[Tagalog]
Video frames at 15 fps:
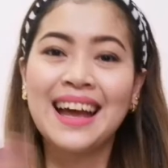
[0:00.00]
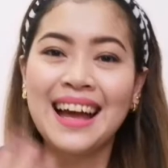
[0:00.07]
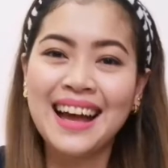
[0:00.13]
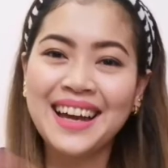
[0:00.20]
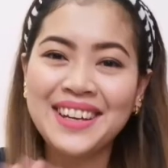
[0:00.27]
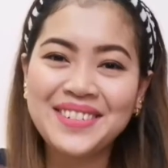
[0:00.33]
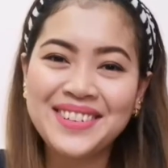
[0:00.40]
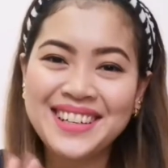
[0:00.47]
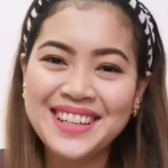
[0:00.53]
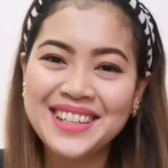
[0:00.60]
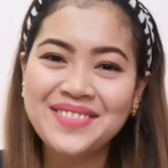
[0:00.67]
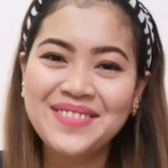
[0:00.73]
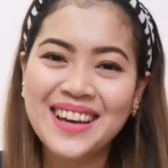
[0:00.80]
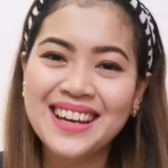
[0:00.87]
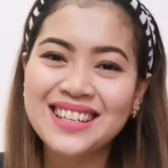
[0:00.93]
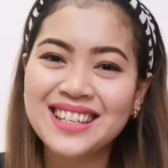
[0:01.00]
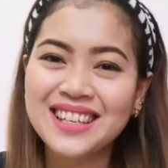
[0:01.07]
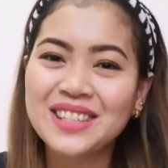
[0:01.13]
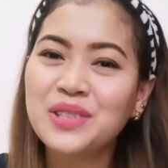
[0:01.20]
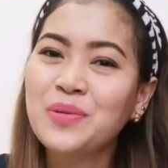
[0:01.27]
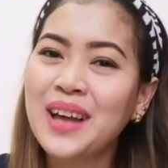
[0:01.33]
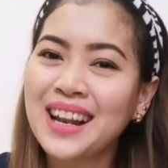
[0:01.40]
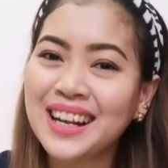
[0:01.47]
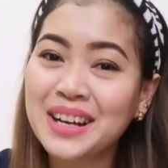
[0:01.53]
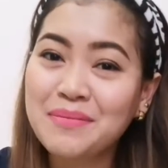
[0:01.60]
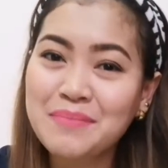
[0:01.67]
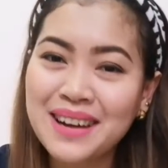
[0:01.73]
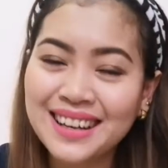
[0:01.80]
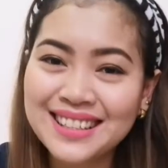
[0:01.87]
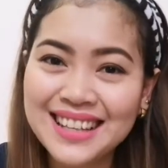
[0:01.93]
Hi mga kabeshies!
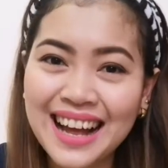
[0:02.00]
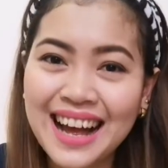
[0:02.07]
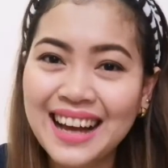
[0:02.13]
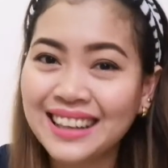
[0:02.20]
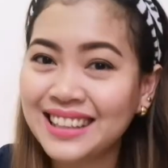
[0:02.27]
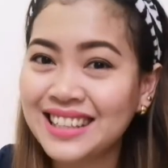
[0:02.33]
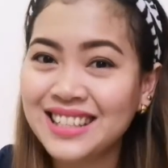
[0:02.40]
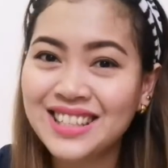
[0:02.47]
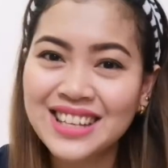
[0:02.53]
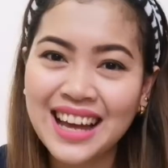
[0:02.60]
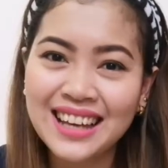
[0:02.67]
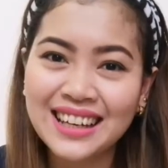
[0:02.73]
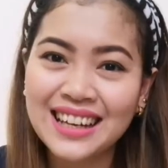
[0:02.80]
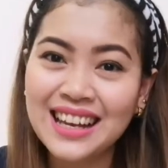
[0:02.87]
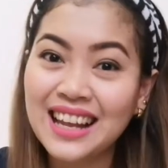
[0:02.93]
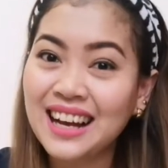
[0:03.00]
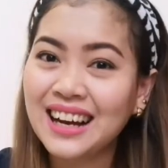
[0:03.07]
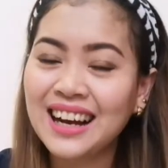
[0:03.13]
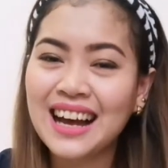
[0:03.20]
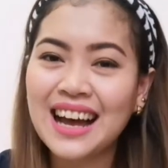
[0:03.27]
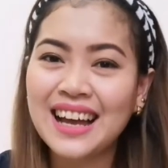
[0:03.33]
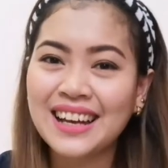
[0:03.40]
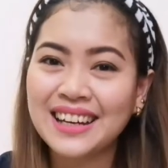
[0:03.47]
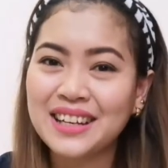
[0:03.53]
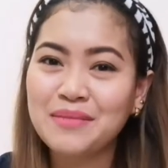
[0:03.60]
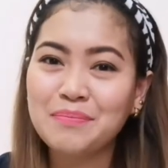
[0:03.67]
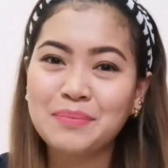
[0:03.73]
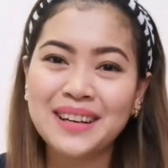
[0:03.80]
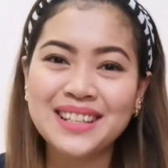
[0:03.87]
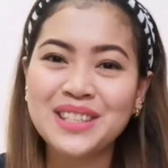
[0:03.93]
Welcome back sa aking channel, ang
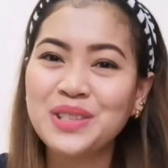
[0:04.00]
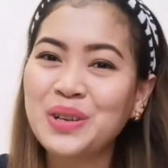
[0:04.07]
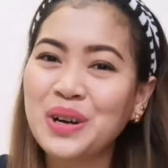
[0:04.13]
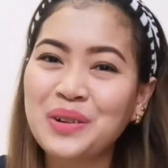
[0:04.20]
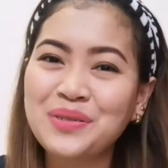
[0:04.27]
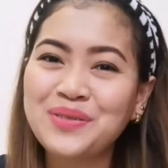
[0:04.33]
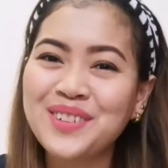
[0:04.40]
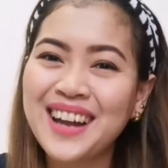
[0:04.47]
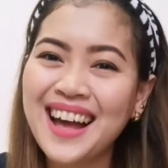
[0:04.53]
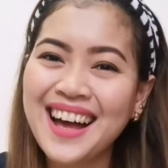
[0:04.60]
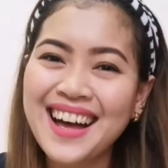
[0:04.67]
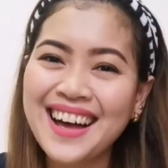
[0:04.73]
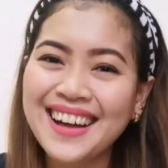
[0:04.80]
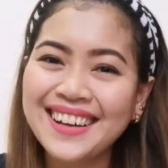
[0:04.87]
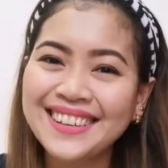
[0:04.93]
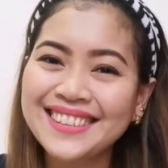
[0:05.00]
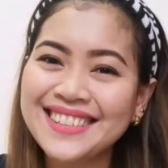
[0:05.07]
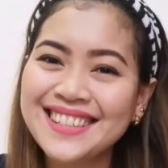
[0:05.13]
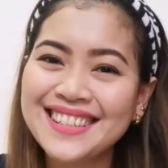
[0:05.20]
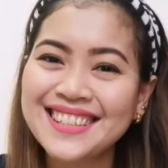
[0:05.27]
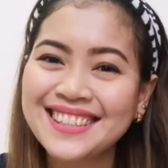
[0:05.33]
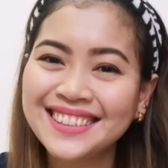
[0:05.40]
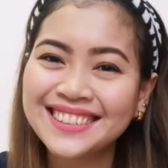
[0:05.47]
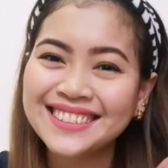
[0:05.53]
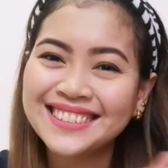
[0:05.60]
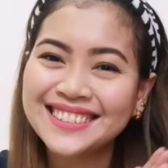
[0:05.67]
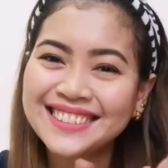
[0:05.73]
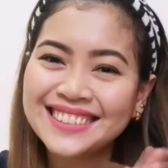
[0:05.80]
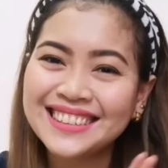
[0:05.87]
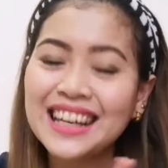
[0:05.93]
Irene Pasco Vlogs!
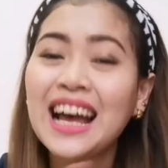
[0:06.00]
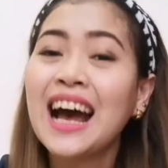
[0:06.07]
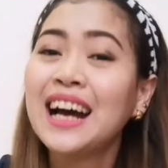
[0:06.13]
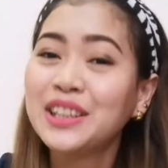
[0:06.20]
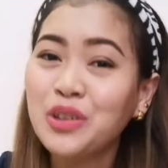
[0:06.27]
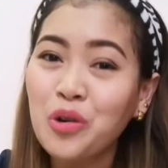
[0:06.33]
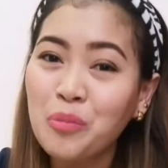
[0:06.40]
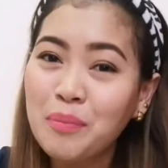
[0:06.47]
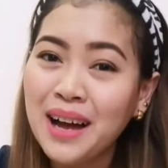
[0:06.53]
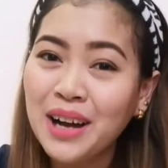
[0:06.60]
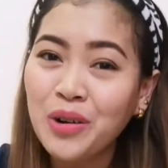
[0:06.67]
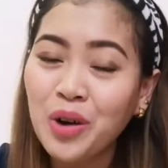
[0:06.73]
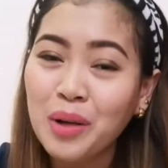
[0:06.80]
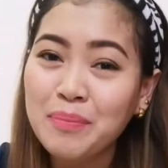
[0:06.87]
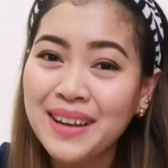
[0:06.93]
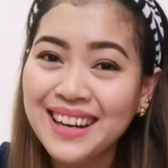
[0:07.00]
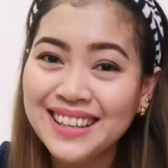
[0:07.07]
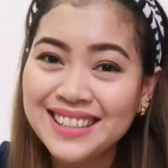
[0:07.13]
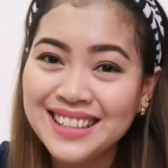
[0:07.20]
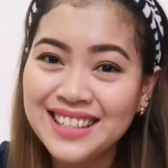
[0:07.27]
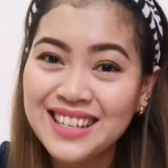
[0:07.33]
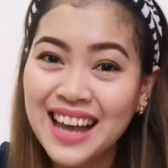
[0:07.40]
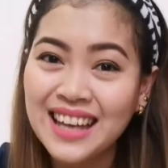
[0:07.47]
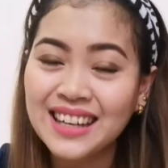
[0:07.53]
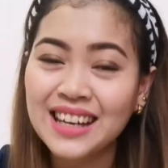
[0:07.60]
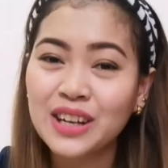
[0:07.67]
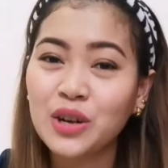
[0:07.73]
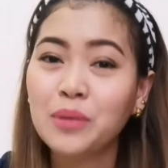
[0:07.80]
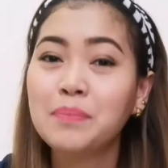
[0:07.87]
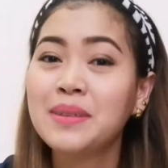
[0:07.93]
At kung bago ka pa lang sa
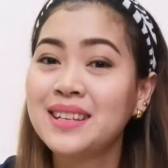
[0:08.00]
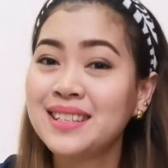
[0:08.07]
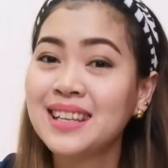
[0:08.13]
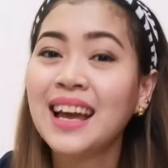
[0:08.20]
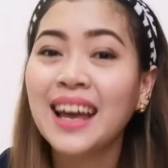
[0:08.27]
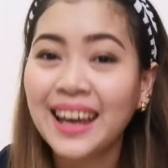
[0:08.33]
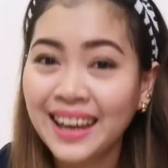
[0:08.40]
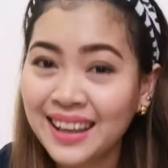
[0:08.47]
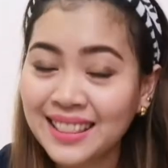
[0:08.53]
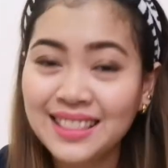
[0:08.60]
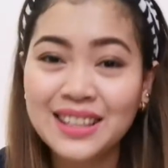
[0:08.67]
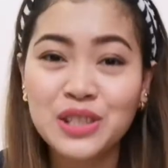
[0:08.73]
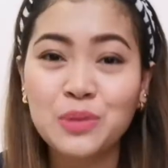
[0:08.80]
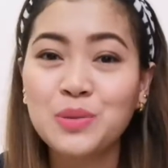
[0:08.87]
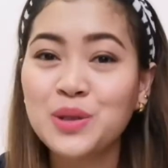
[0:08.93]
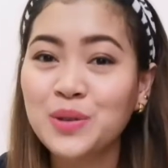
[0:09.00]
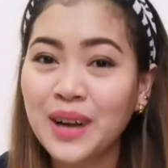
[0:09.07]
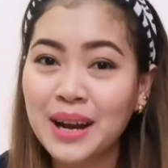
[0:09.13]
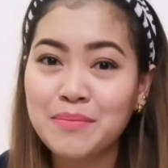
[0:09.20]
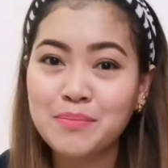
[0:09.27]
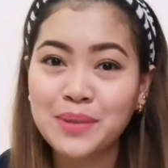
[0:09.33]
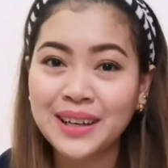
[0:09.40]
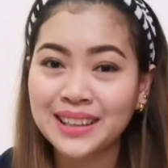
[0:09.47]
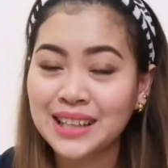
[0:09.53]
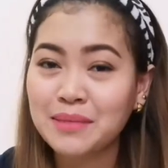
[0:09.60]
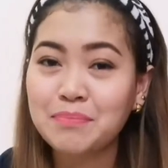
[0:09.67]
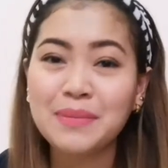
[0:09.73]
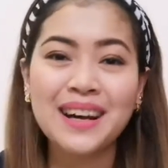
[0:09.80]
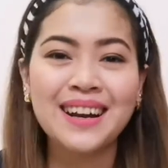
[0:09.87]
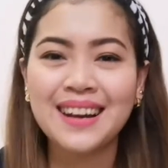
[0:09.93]
channel ko, please hit the subscribe
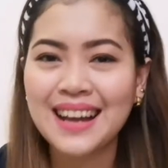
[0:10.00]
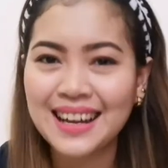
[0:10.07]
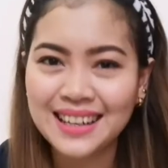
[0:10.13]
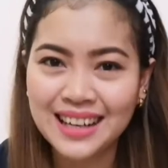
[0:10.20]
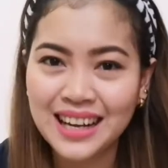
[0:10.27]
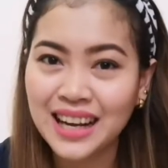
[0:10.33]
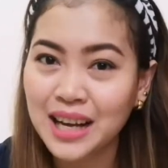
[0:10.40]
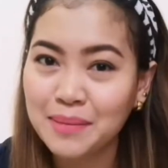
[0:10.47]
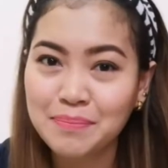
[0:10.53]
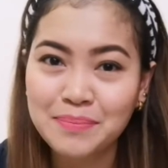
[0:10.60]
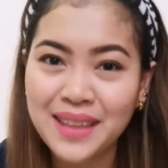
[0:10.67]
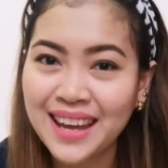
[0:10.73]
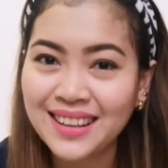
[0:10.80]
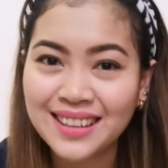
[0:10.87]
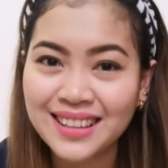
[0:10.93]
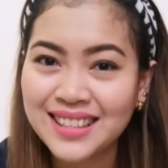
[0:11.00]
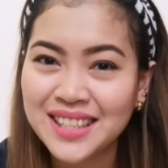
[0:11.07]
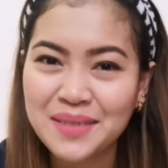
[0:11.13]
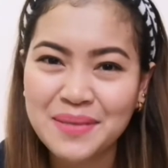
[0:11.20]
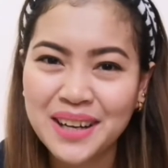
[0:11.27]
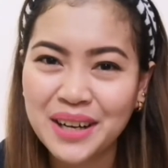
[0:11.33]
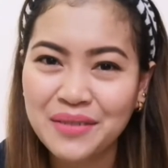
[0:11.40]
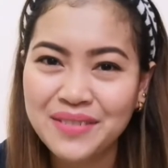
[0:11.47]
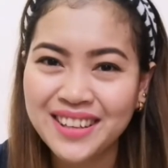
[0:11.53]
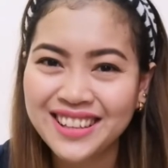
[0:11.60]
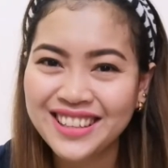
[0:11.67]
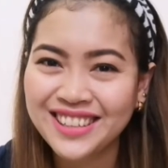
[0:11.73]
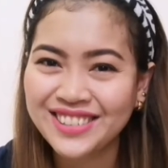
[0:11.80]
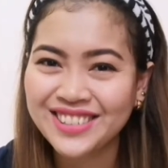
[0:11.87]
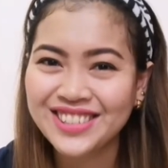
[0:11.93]
button para lagi kang updated sa mga
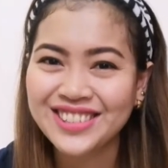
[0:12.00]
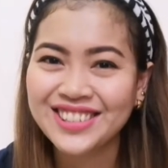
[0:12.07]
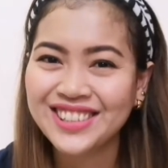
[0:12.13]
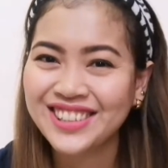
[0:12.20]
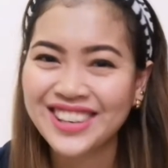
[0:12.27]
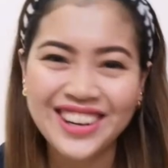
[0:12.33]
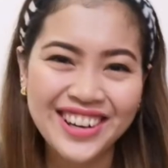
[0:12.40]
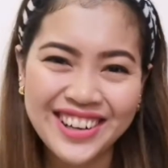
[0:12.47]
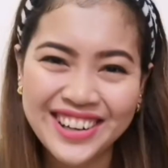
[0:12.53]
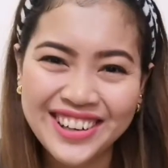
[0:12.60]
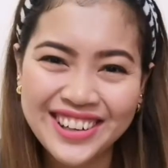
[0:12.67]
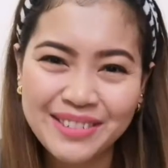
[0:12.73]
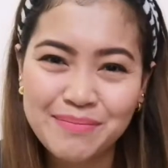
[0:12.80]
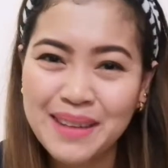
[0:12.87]
videos ko.